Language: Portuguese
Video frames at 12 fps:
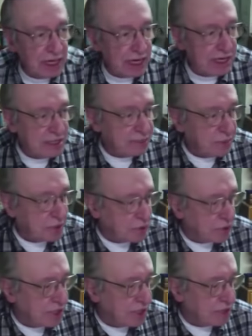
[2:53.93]
a esse
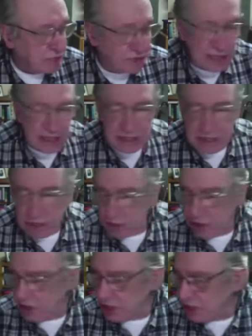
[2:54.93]
pessoal que defende a
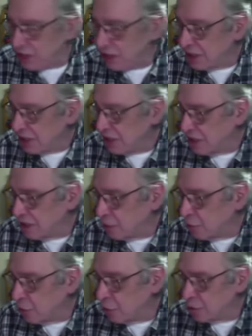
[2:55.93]
teoria de que
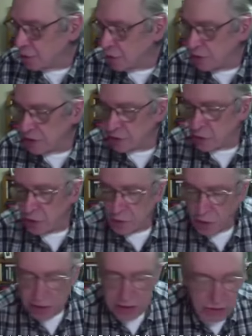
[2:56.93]
o golpe começou em
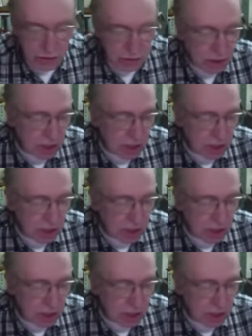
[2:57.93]
Washington